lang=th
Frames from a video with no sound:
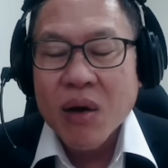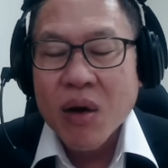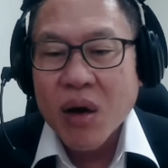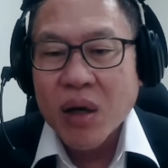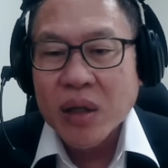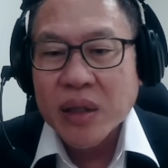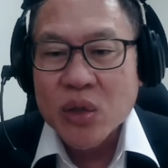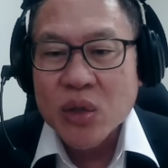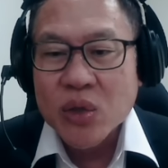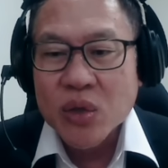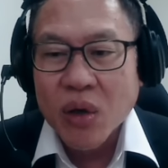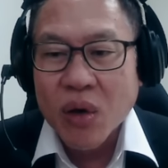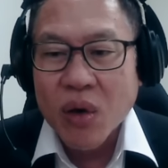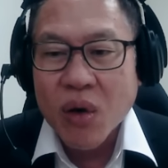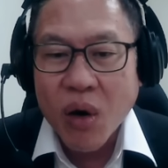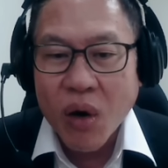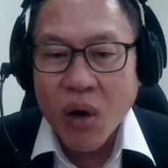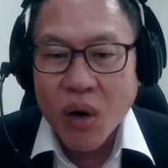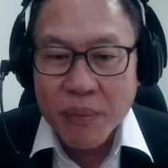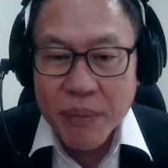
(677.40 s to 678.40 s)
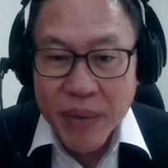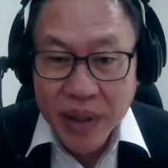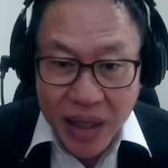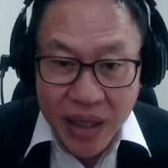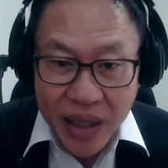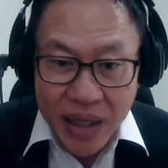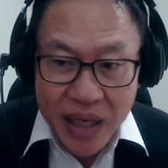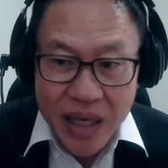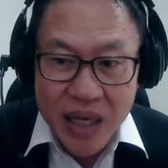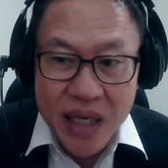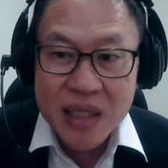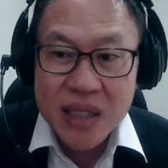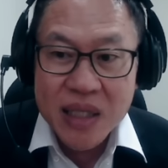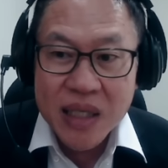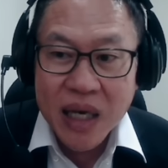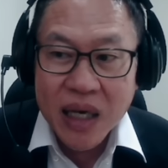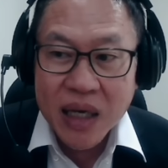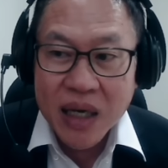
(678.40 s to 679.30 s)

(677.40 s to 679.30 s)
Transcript: วก็ในส่วนของ Middle East